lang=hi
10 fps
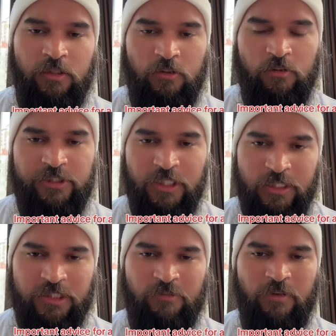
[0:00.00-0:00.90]
और
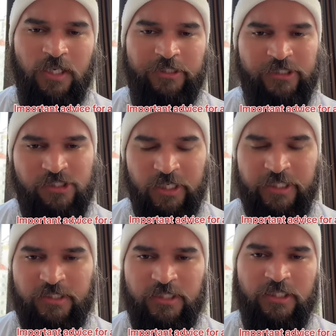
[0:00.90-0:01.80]
जहाँ तक बात ये
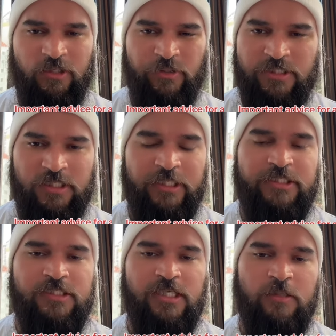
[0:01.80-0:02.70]
स्ट्राइक की है और इस तरह की
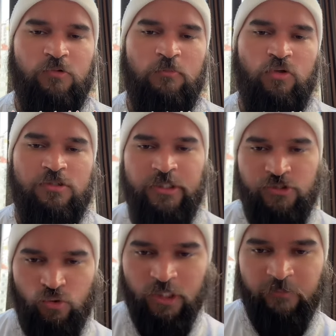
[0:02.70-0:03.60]
चीज़ें आपको बहुत सारी
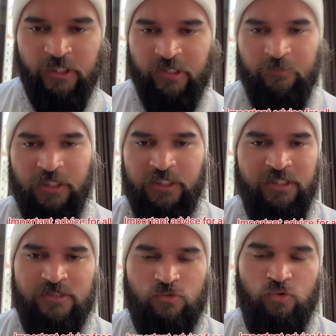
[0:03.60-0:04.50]
सुनने में आगे मिलेंगी
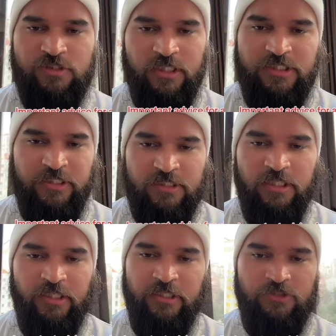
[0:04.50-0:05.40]
इसको कोई ज़्यादा सीरियस
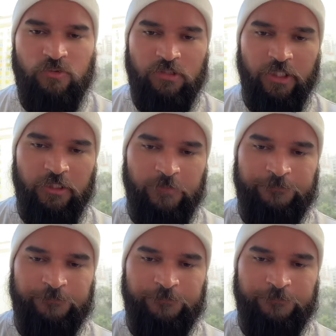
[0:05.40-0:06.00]
लेने की ज़रूरत नहीं है